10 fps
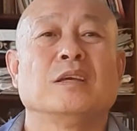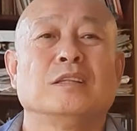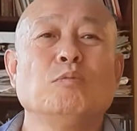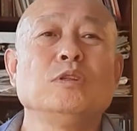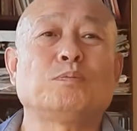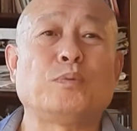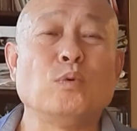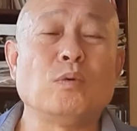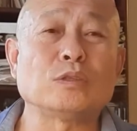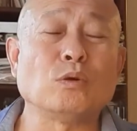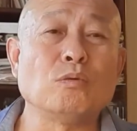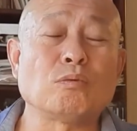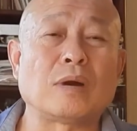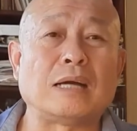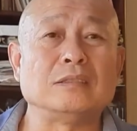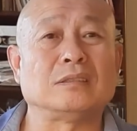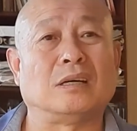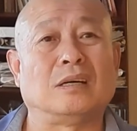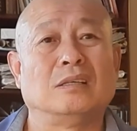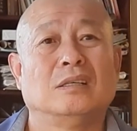那么捕获动物啊，你
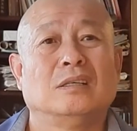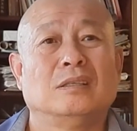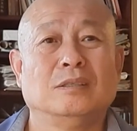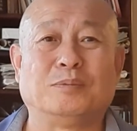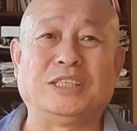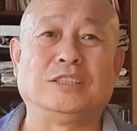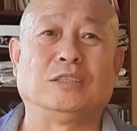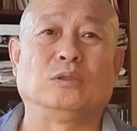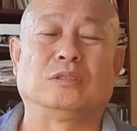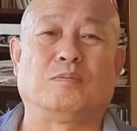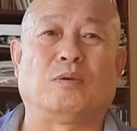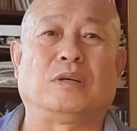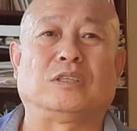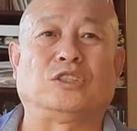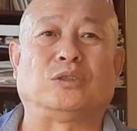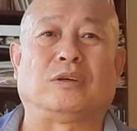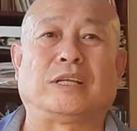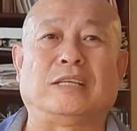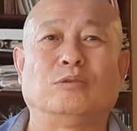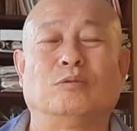像不一定就是捕获到小
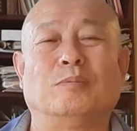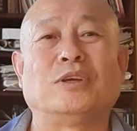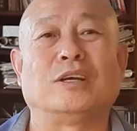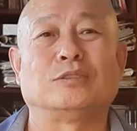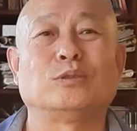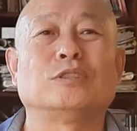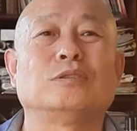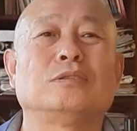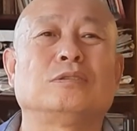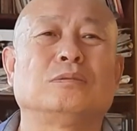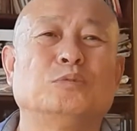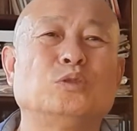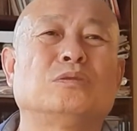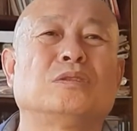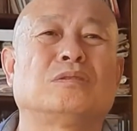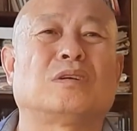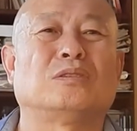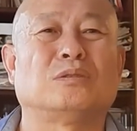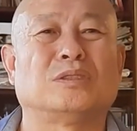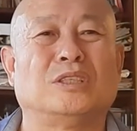的，因为我们也就是某种程度
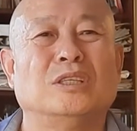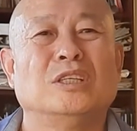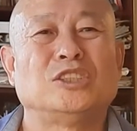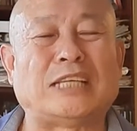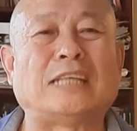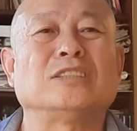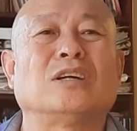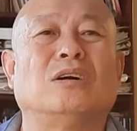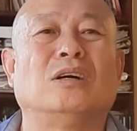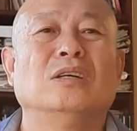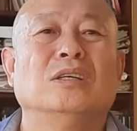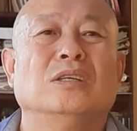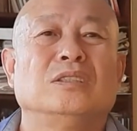上就是减少。